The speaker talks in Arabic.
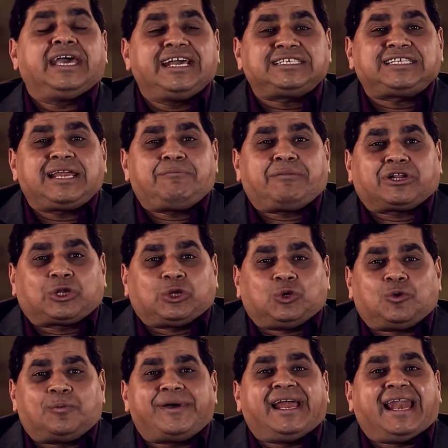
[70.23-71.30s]
إذا
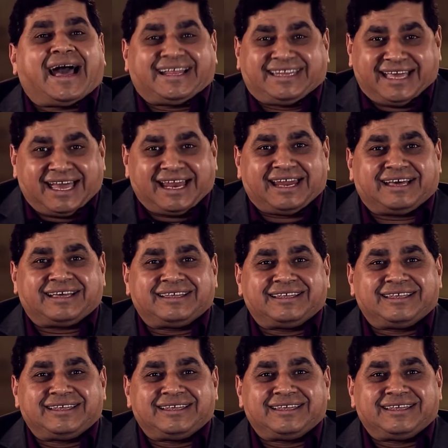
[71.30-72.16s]
مطلوب العدالة